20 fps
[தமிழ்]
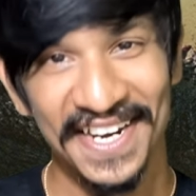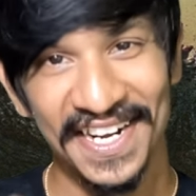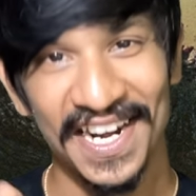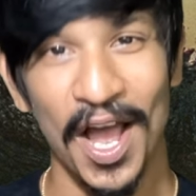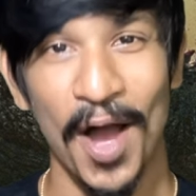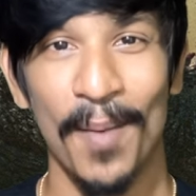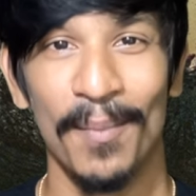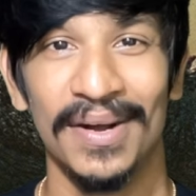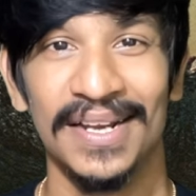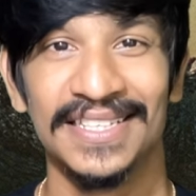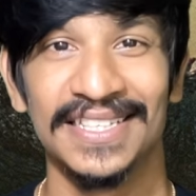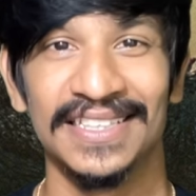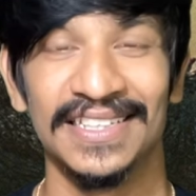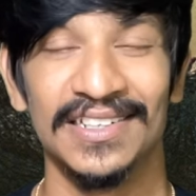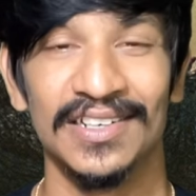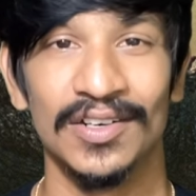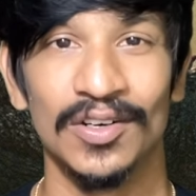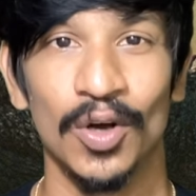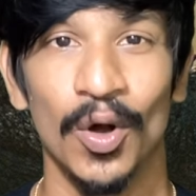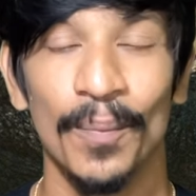நாமளும்
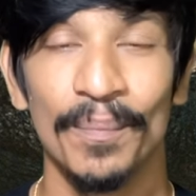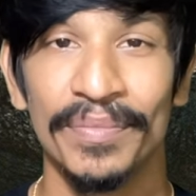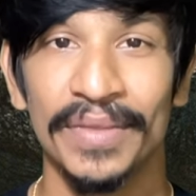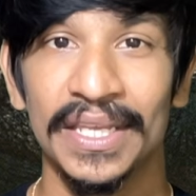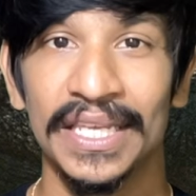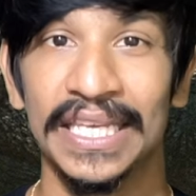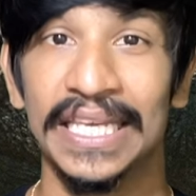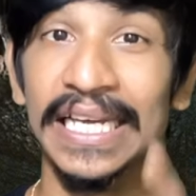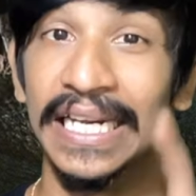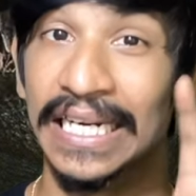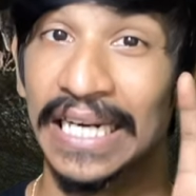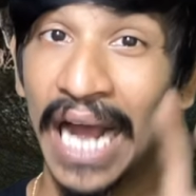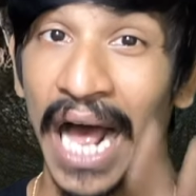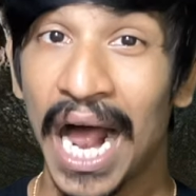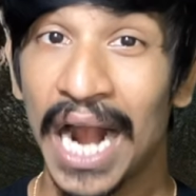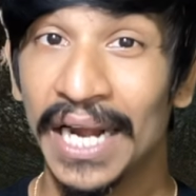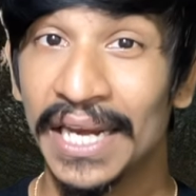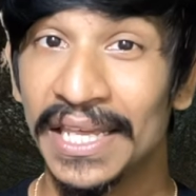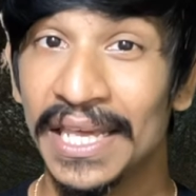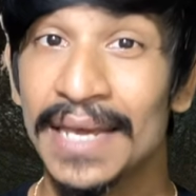செத்துக்கிட்டு இருக்கோம் இங்கே
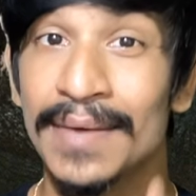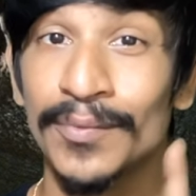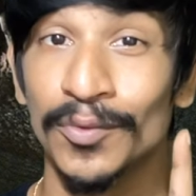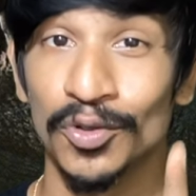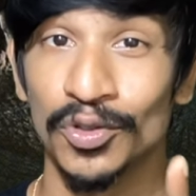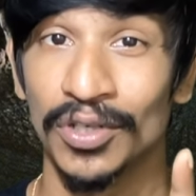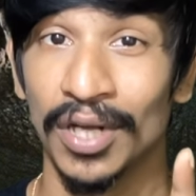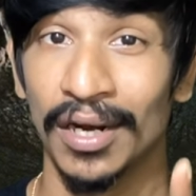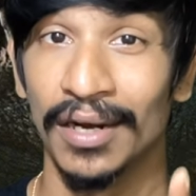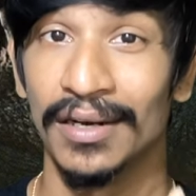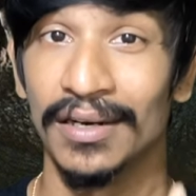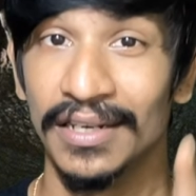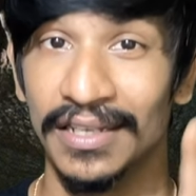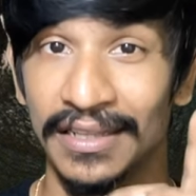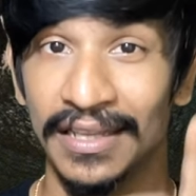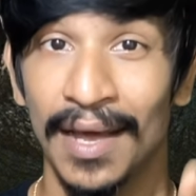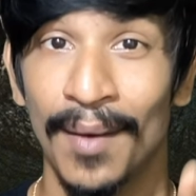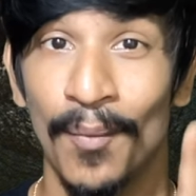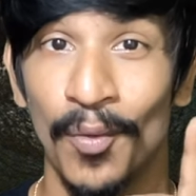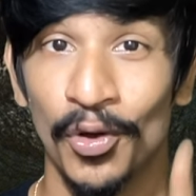ராணியே முட்டாள்
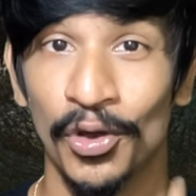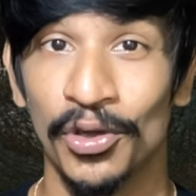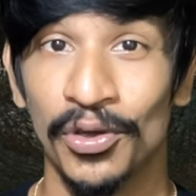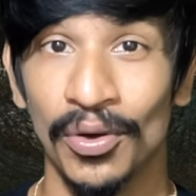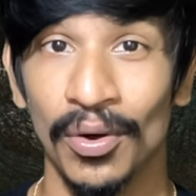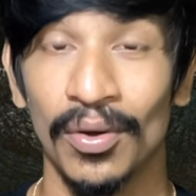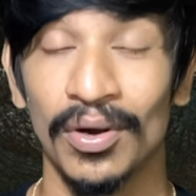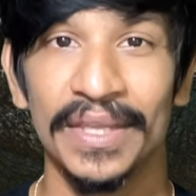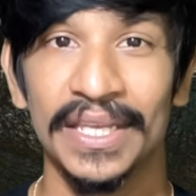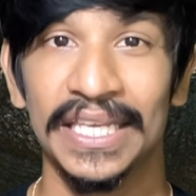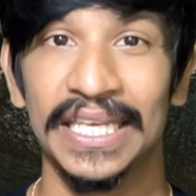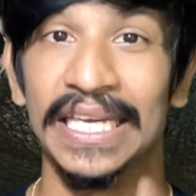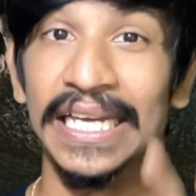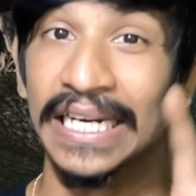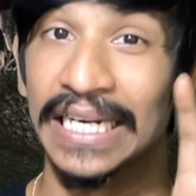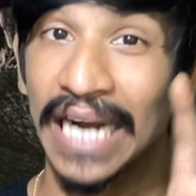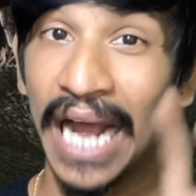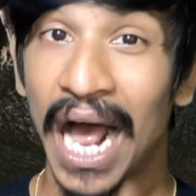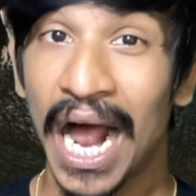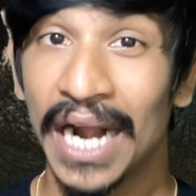இதான் முக்கியம் இங்கே
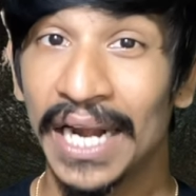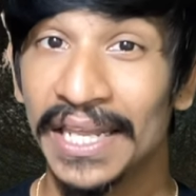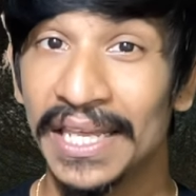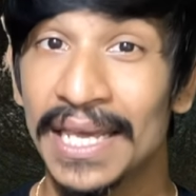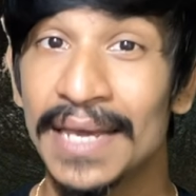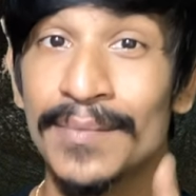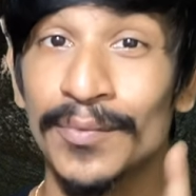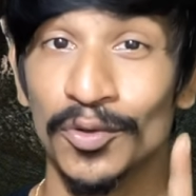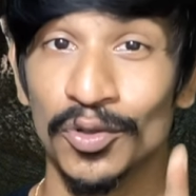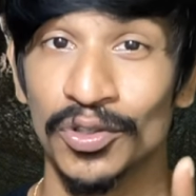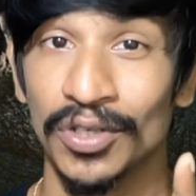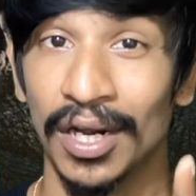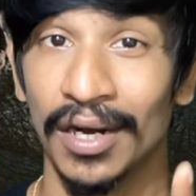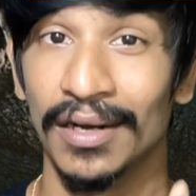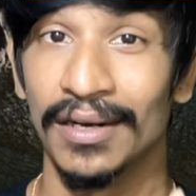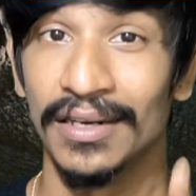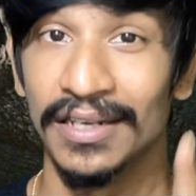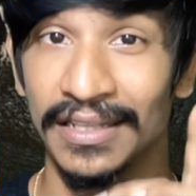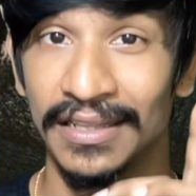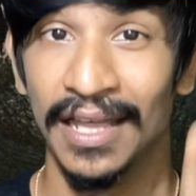ராணியே முட்டாள்
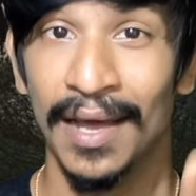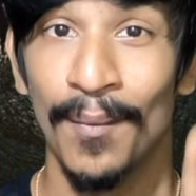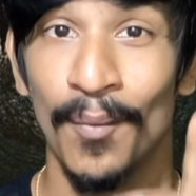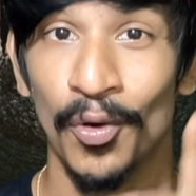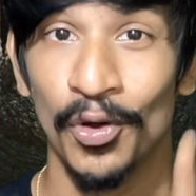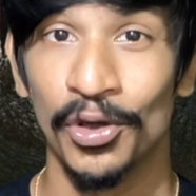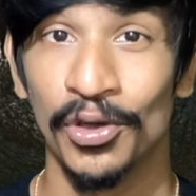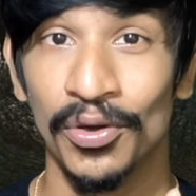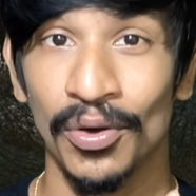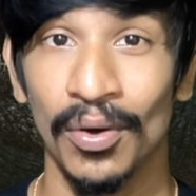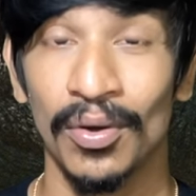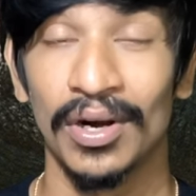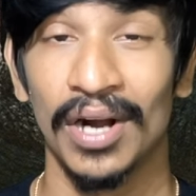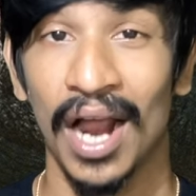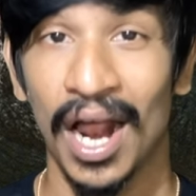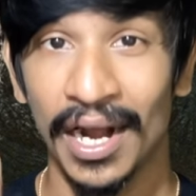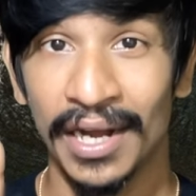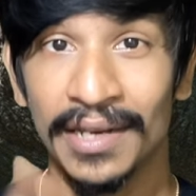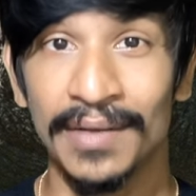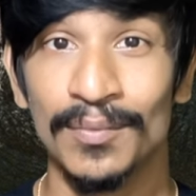இதான் முக்கியம்
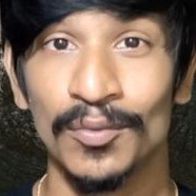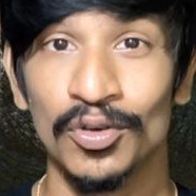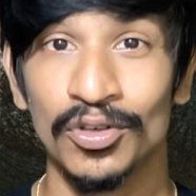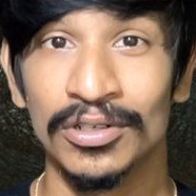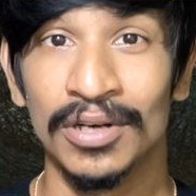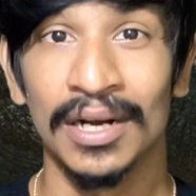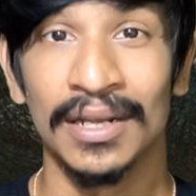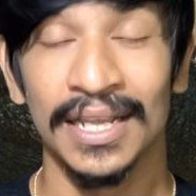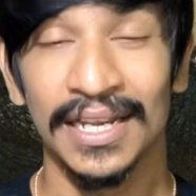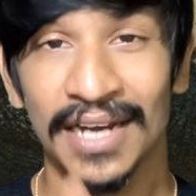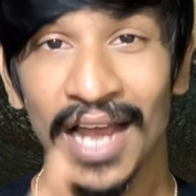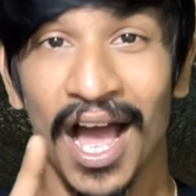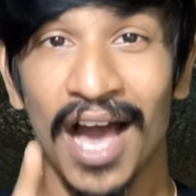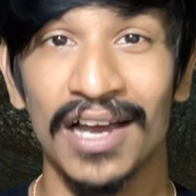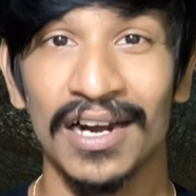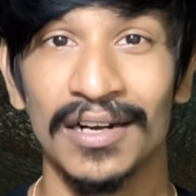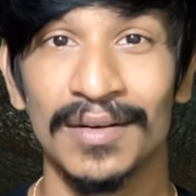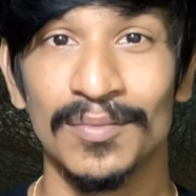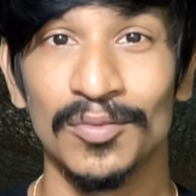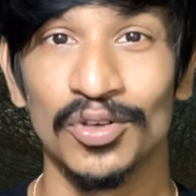ராணி முட்டாள் தான்
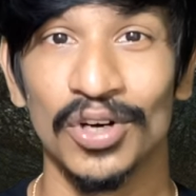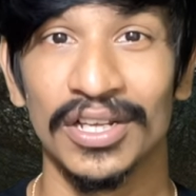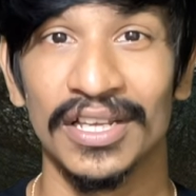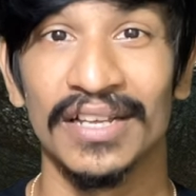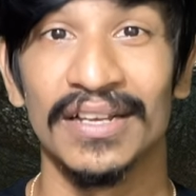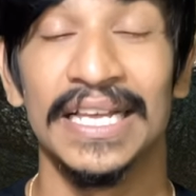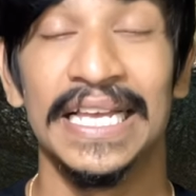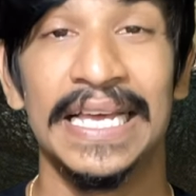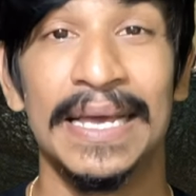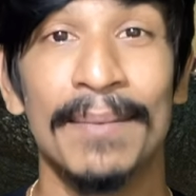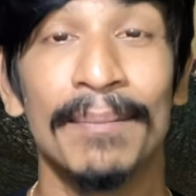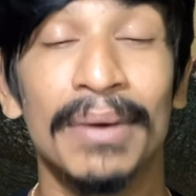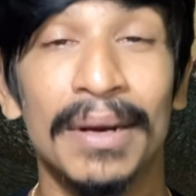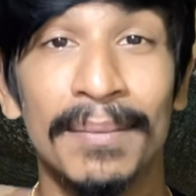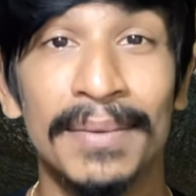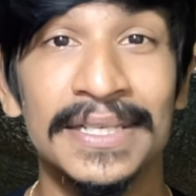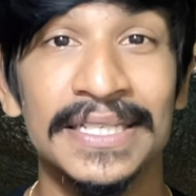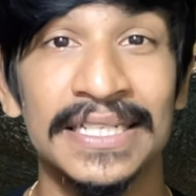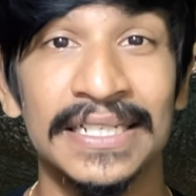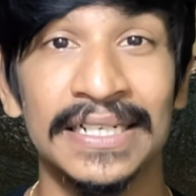நாகர்கள் முட்டாள் தான்
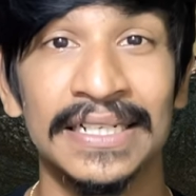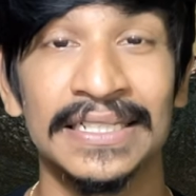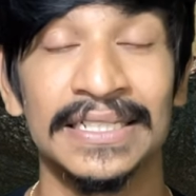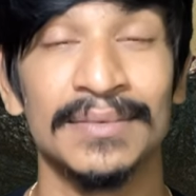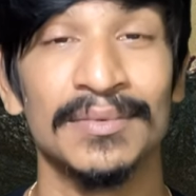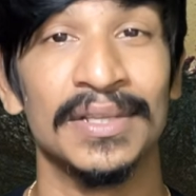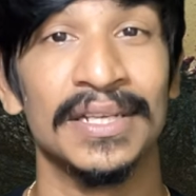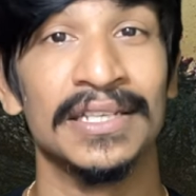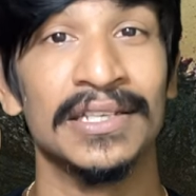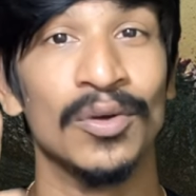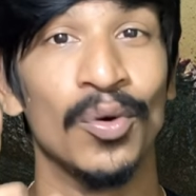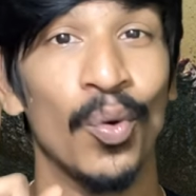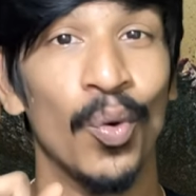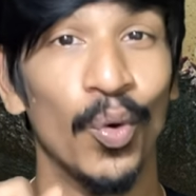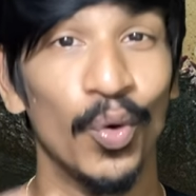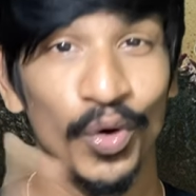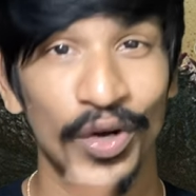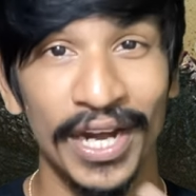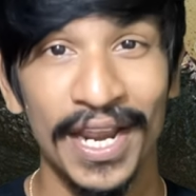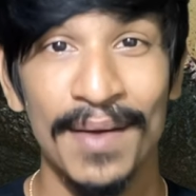பிரபஞ்ச ரகசியம் தெரிஞ்ச
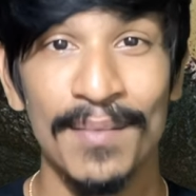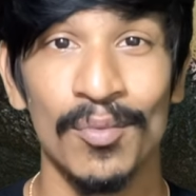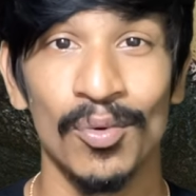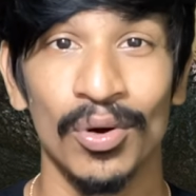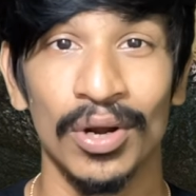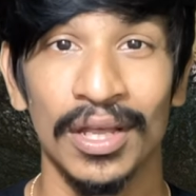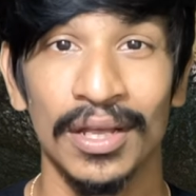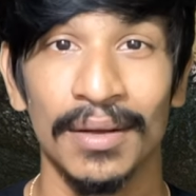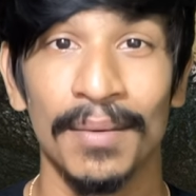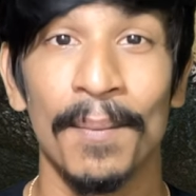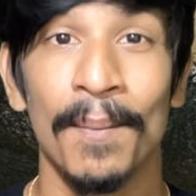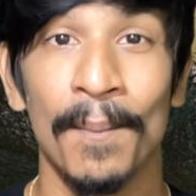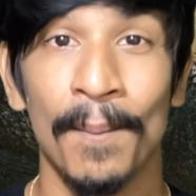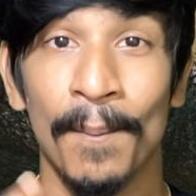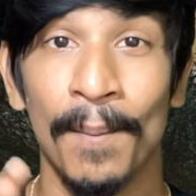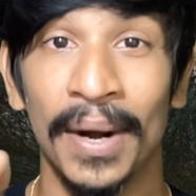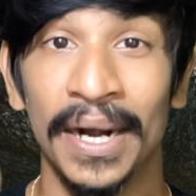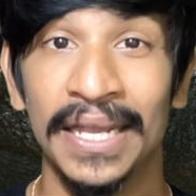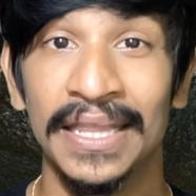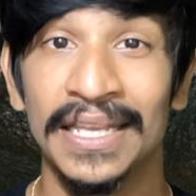ஒரே மூளை
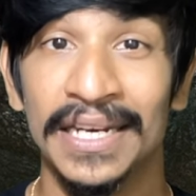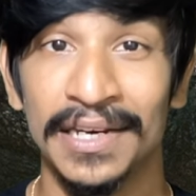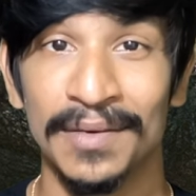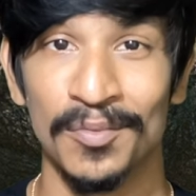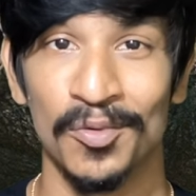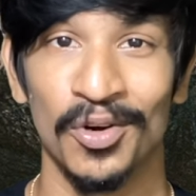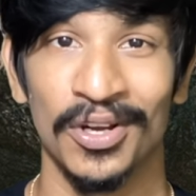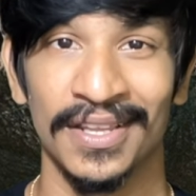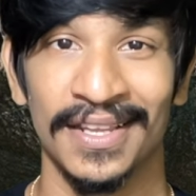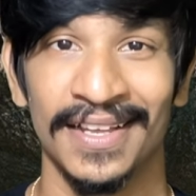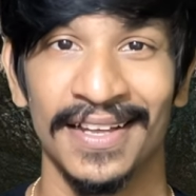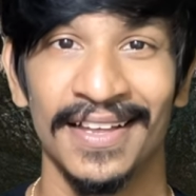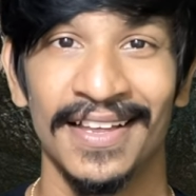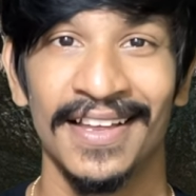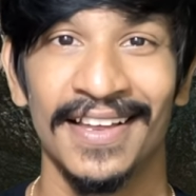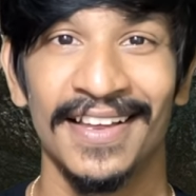மனிதனின் மூளை தான்